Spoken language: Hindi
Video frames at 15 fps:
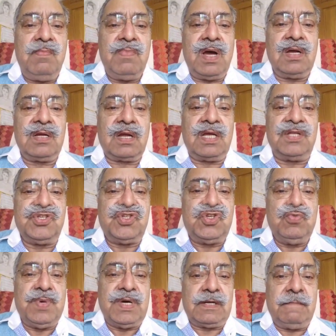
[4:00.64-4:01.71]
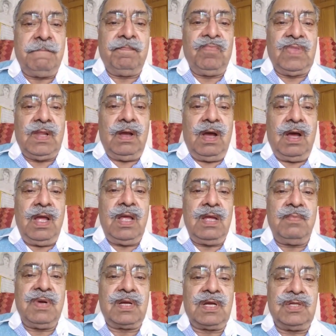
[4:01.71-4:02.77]
am a consumer. I
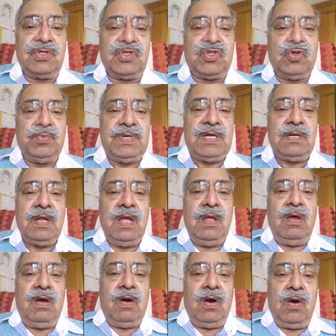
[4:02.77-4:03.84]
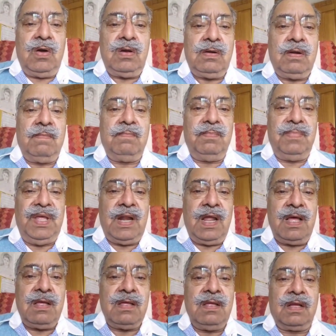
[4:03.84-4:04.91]
am a consumer और
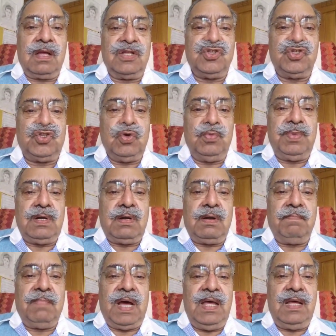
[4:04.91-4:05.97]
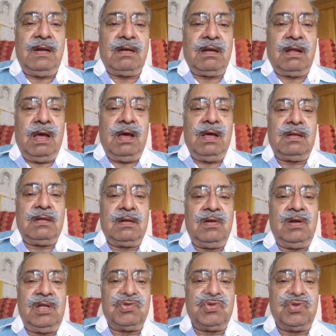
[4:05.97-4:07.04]
मेरा कंज्यूमर बायर का
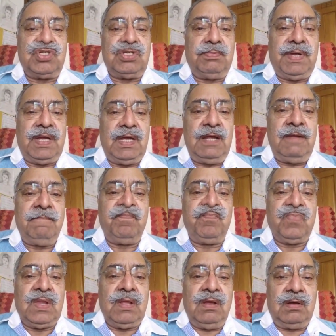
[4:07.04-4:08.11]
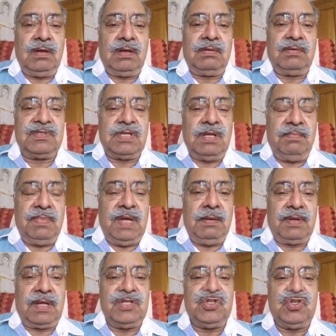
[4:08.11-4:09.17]
रिलेशनशिप है
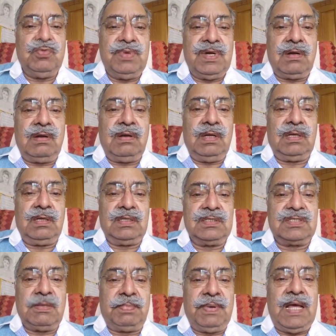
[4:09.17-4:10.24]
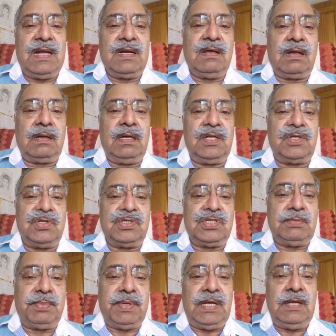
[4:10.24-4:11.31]
कंज्यूमर सप्लायर का
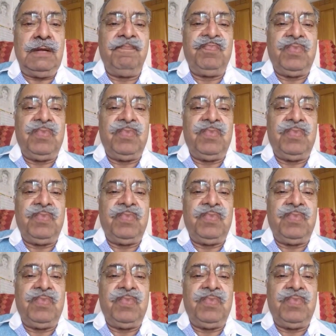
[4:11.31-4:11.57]
रिलेशनशिप है